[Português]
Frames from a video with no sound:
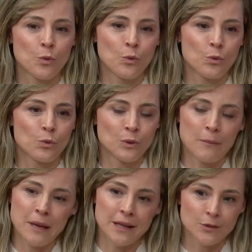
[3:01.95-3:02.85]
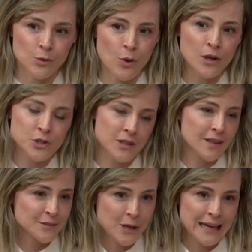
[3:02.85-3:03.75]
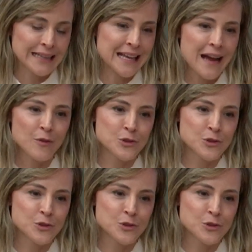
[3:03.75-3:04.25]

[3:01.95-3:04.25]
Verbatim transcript: o, na América do Norte, até no Canadá,